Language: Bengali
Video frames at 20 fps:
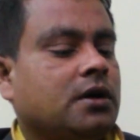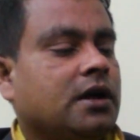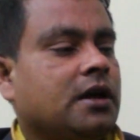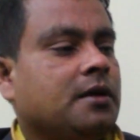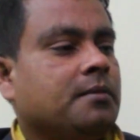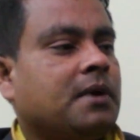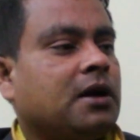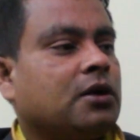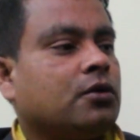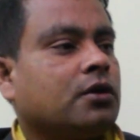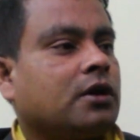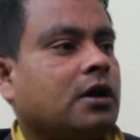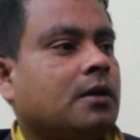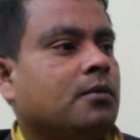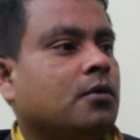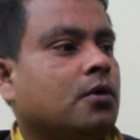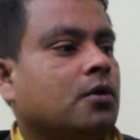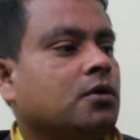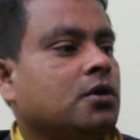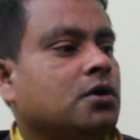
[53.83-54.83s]
এই মাদক
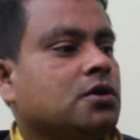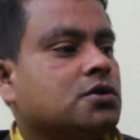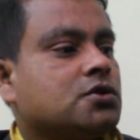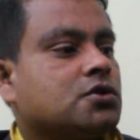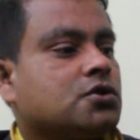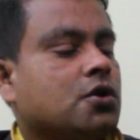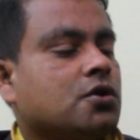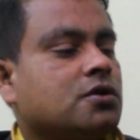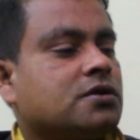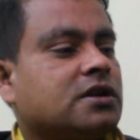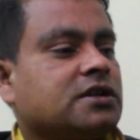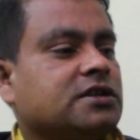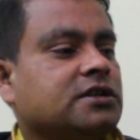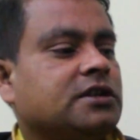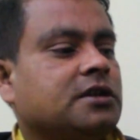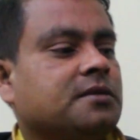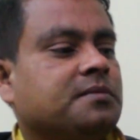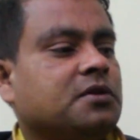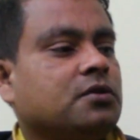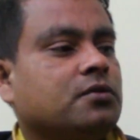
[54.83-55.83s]
এবং
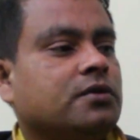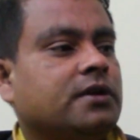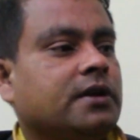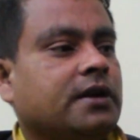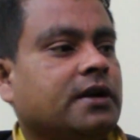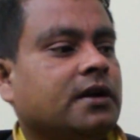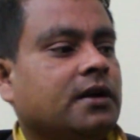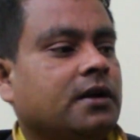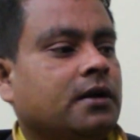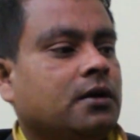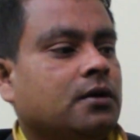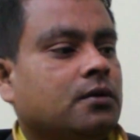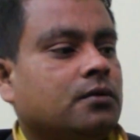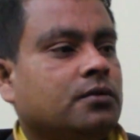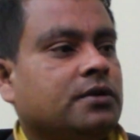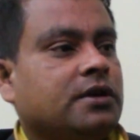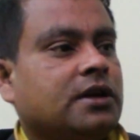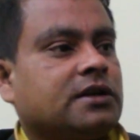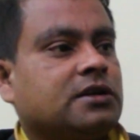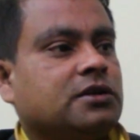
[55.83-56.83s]
সন্ত্রাসীদের বিরুদ্ধে
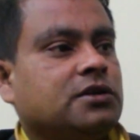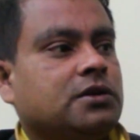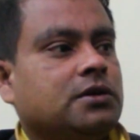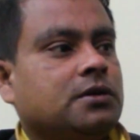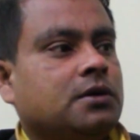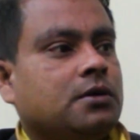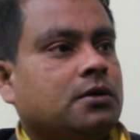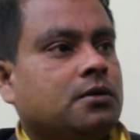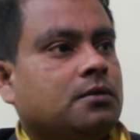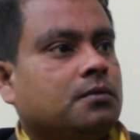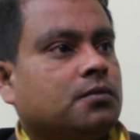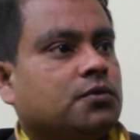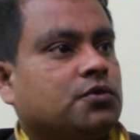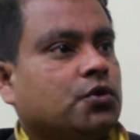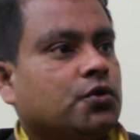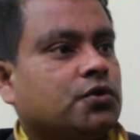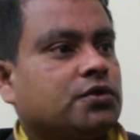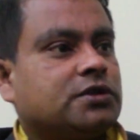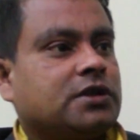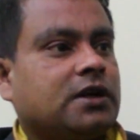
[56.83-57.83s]
উনি একটি
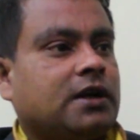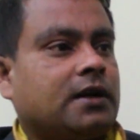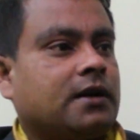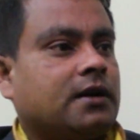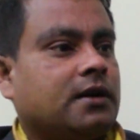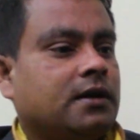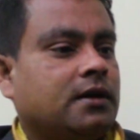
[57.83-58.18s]
সোচ্চার